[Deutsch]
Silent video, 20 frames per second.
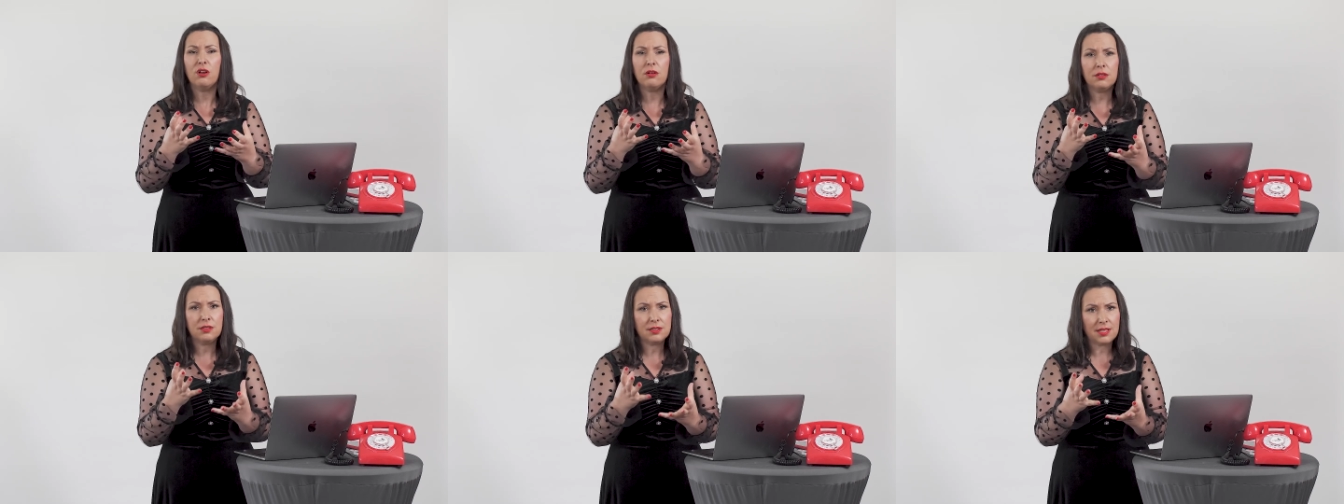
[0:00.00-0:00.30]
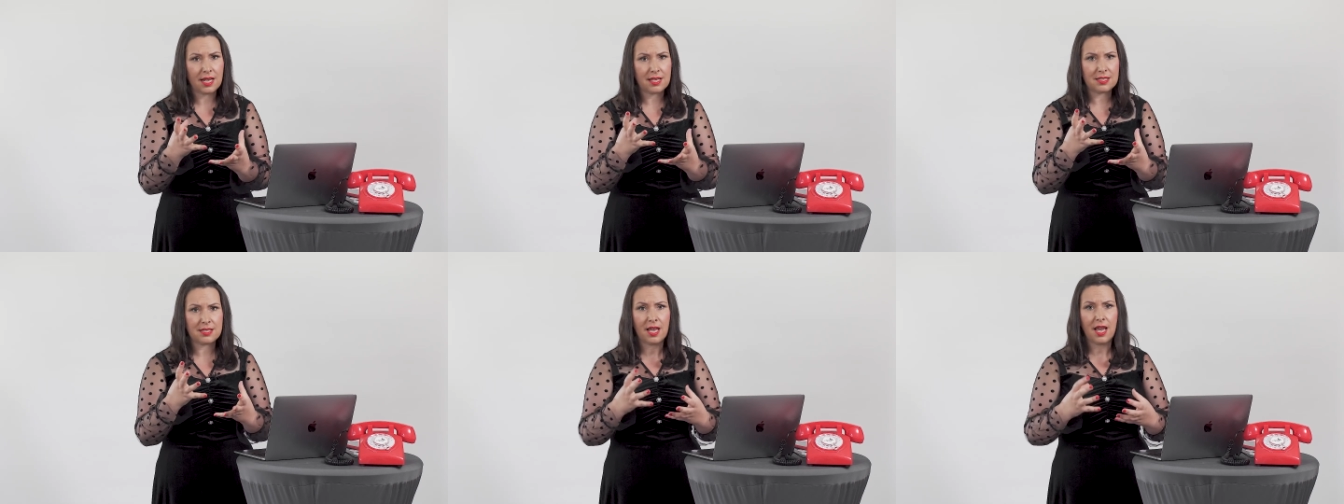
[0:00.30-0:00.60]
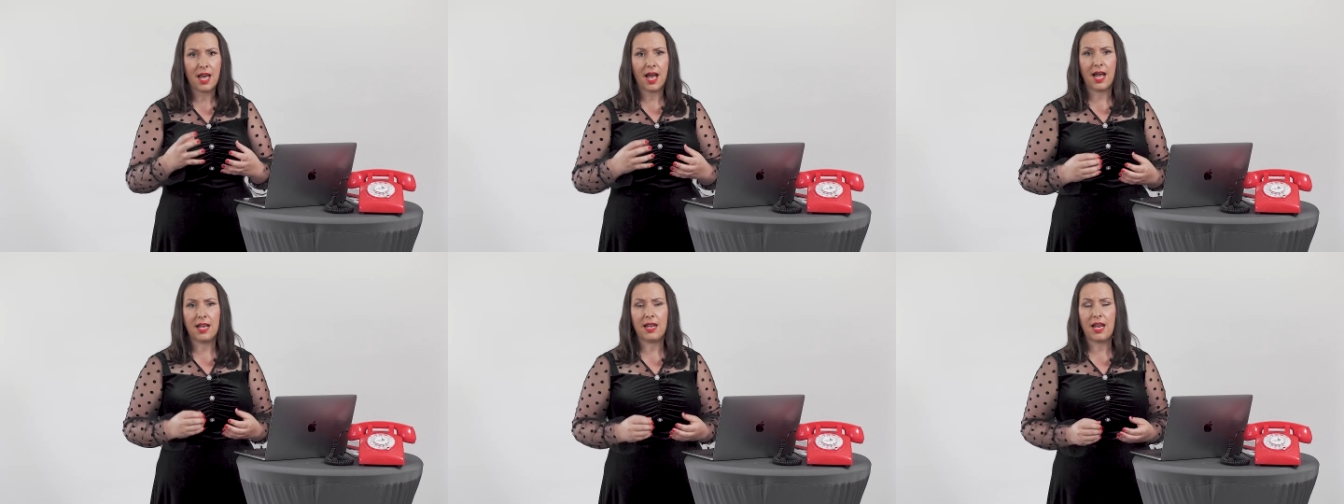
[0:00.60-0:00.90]
und das
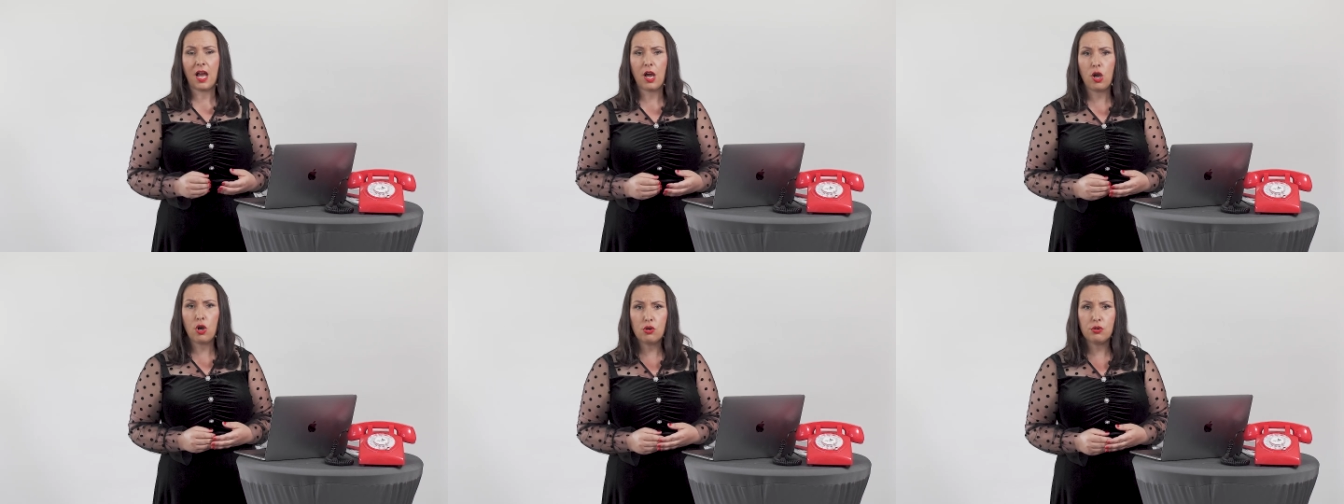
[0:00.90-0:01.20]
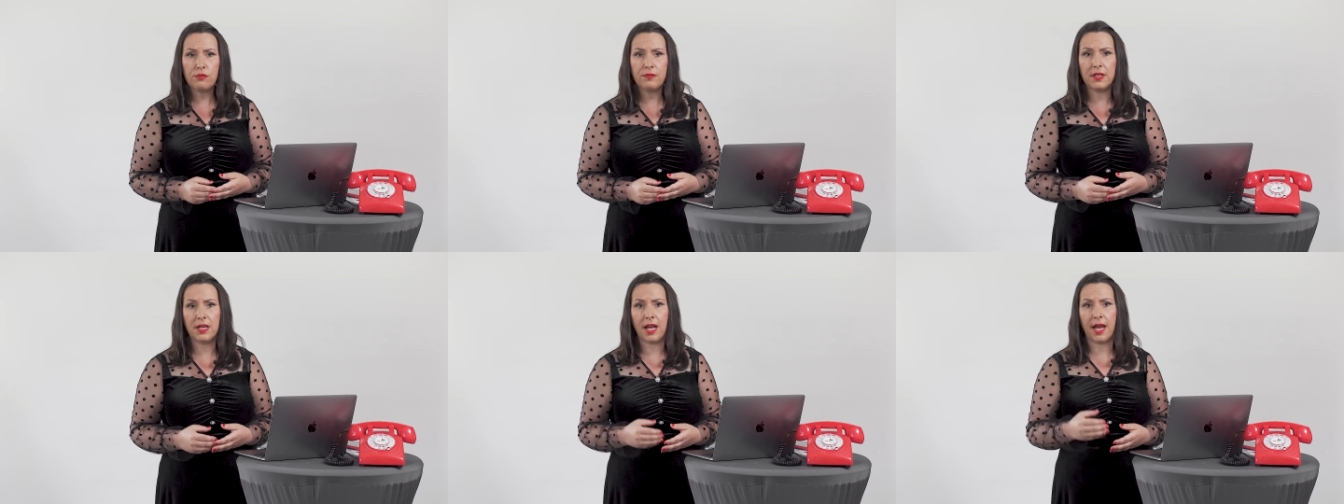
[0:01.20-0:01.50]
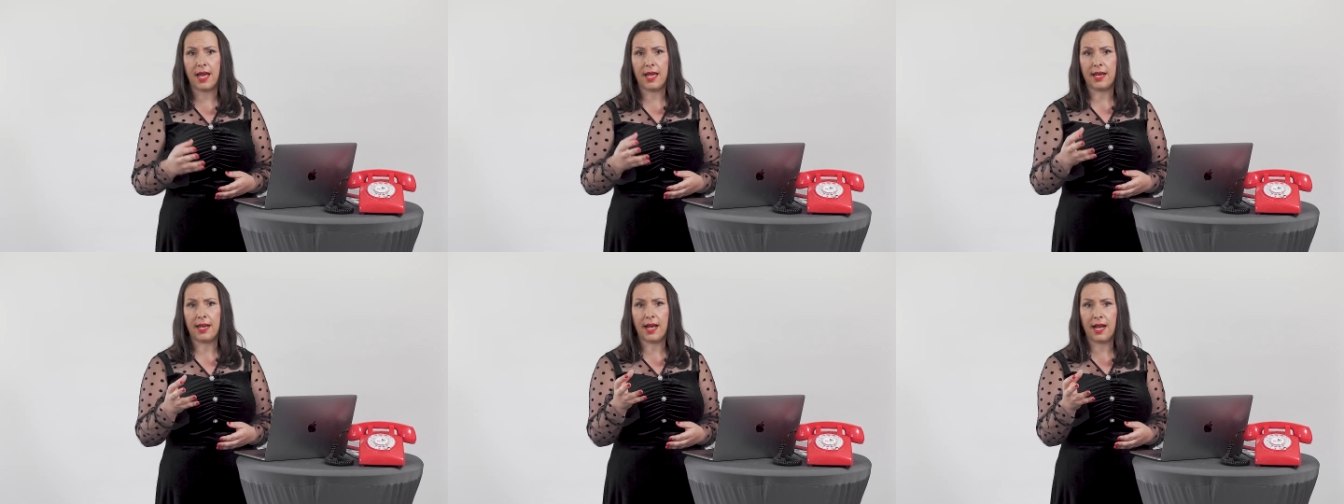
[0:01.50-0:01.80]
hat auch
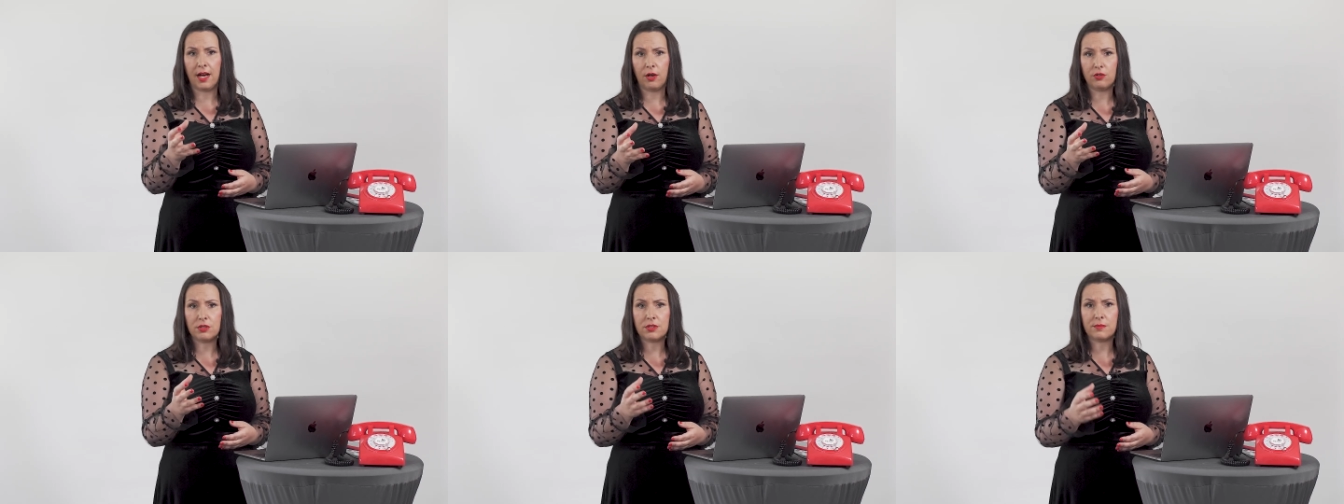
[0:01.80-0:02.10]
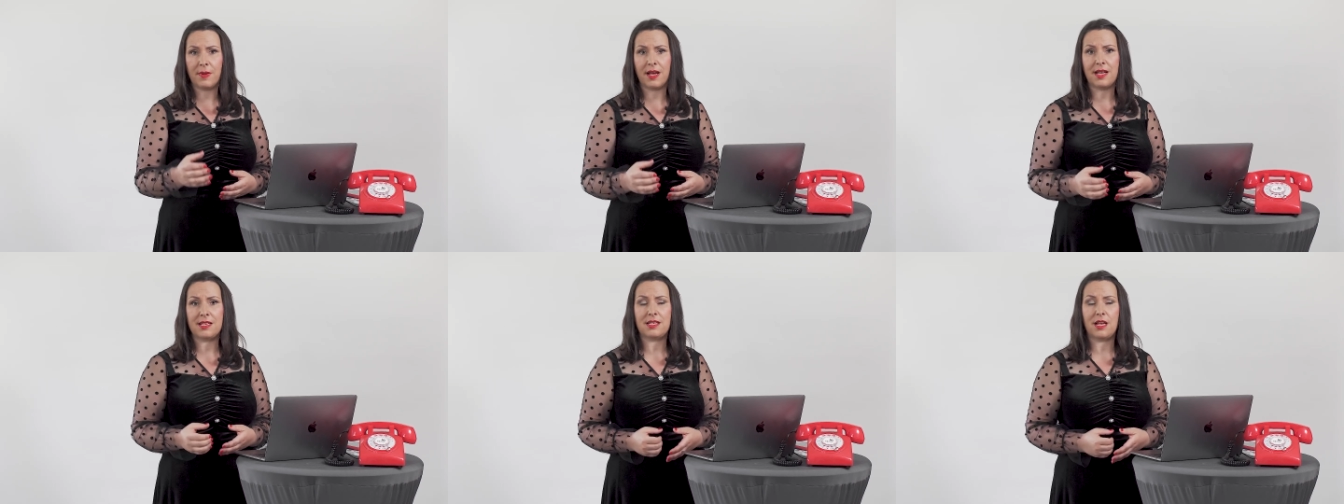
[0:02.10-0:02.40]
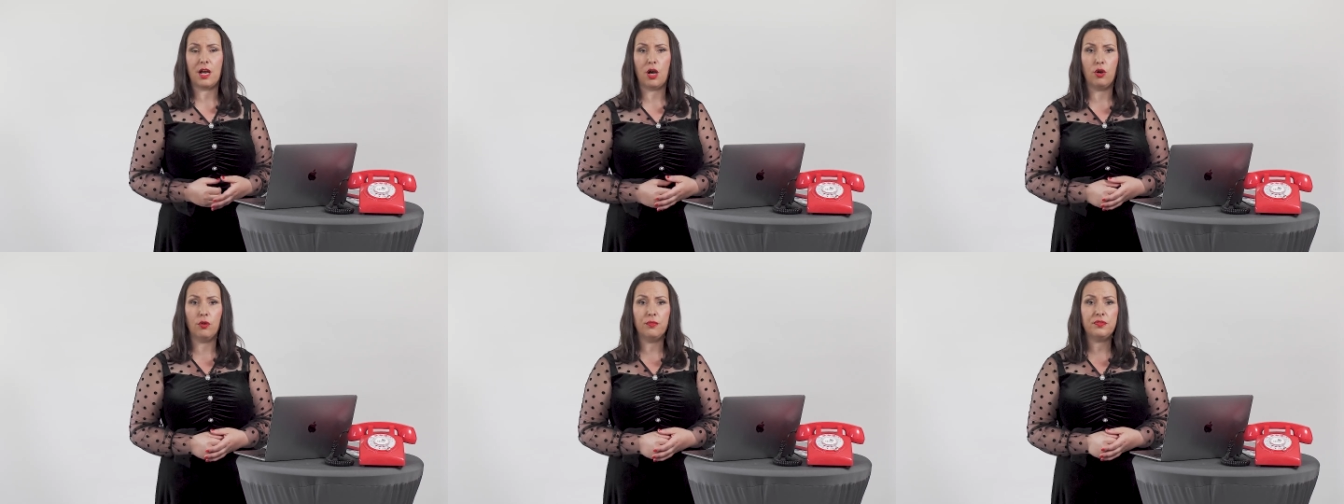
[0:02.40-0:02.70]
wieder ein Ausmaß
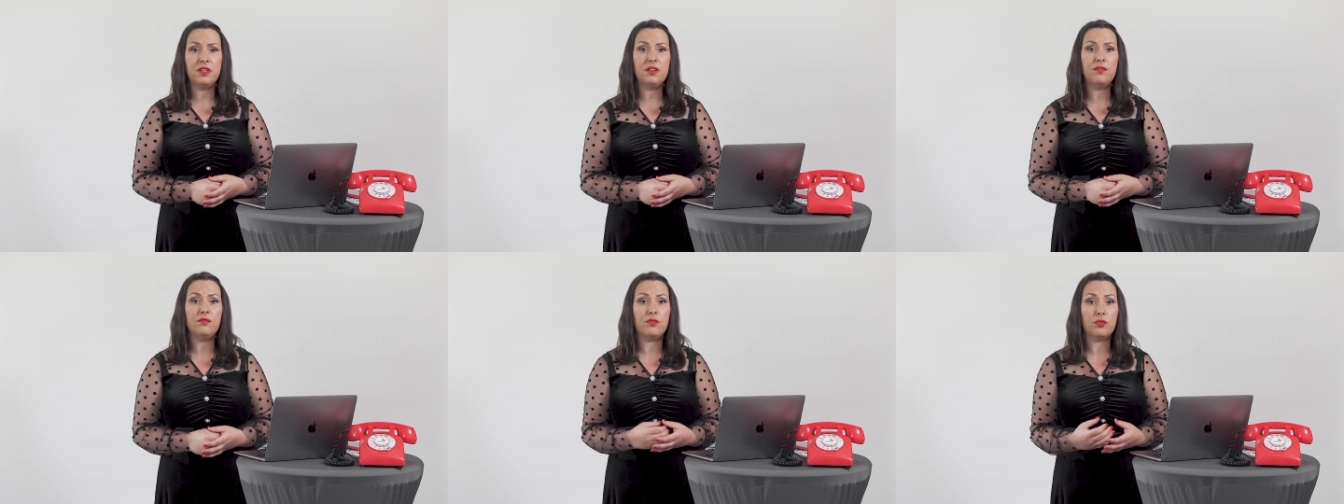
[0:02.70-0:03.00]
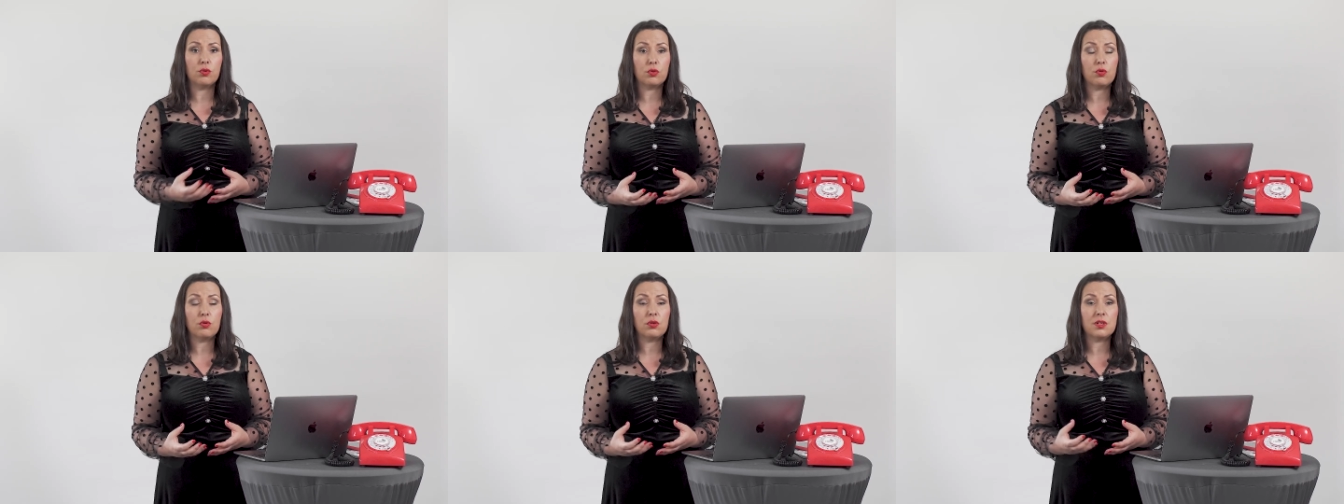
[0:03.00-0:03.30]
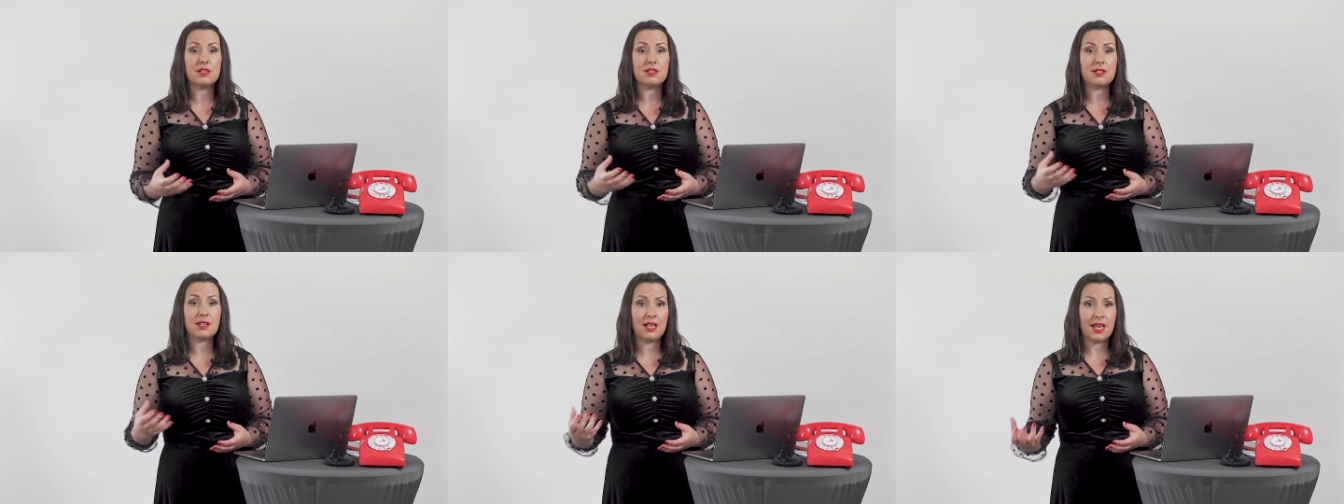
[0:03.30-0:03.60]
auf die Wirkung
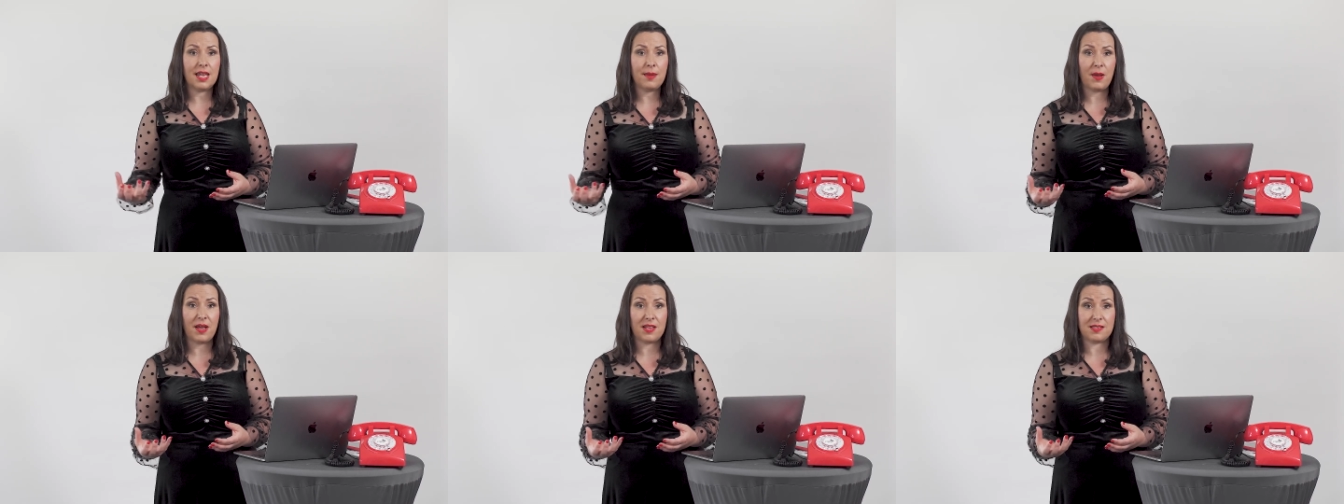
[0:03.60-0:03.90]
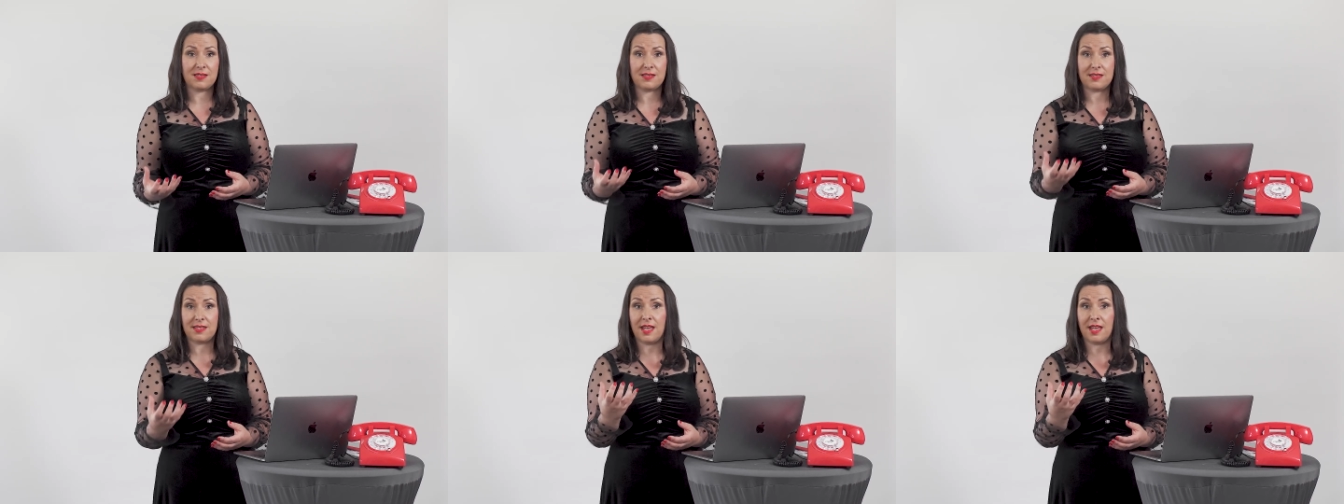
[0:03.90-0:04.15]
des Klebers.